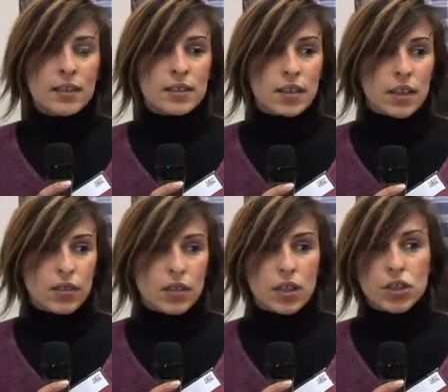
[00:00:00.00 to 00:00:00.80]
Ti
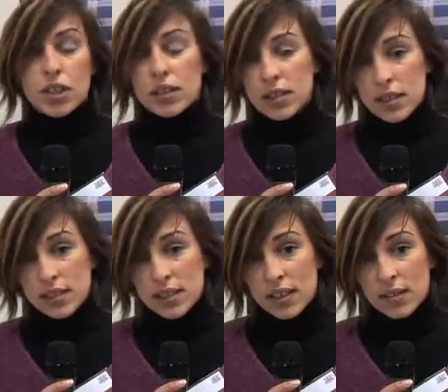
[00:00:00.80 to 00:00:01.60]
danno delle
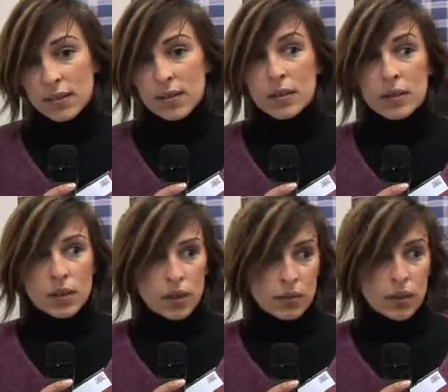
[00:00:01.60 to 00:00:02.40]
certezze
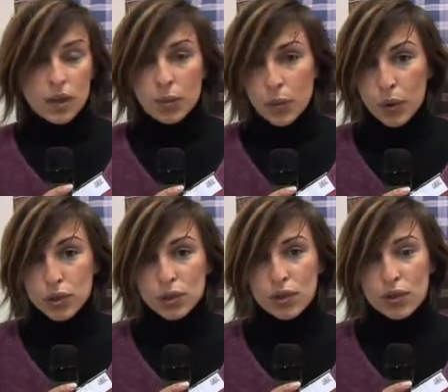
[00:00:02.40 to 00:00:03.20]
in quello che
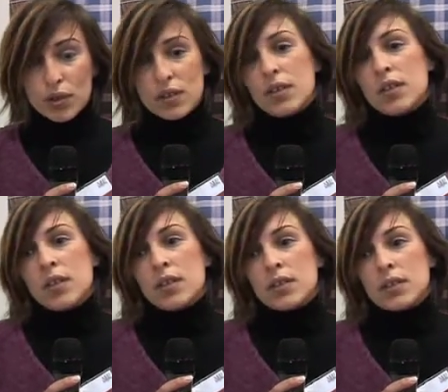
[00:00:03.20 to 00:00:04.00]
possono,
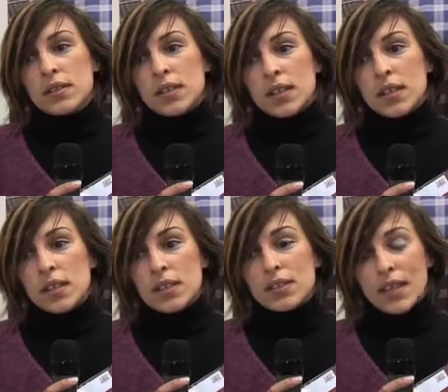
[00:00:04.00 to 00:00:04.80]

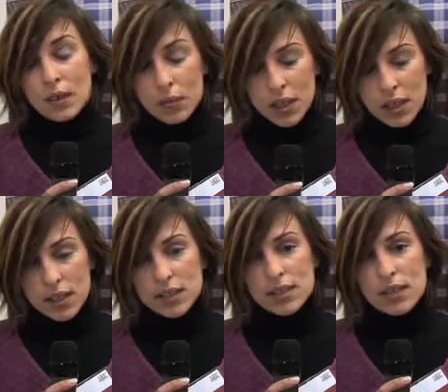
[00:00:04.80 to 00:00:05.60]
ti
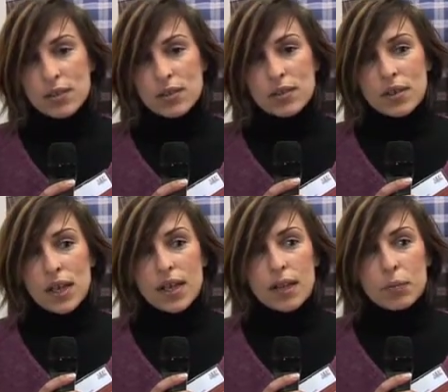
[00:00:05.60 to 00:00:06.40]
tranquillizzano
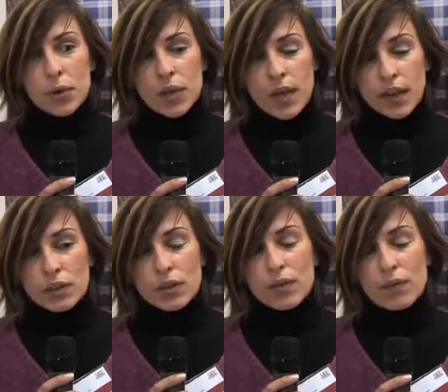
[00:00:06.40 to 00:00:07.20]
e più che
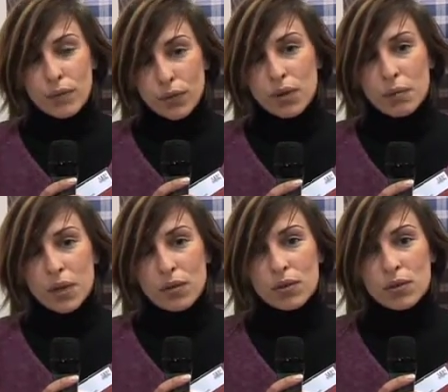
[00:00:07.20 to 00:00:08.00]
altro
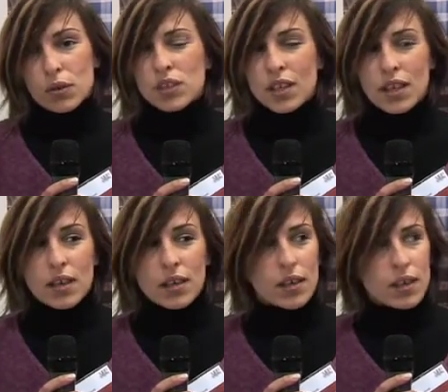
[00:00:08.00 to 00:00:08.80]
informano, cosa
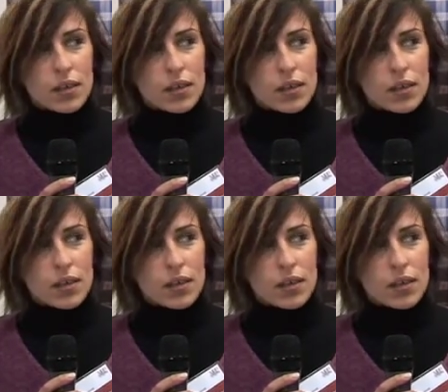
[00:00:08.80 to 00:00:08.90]
che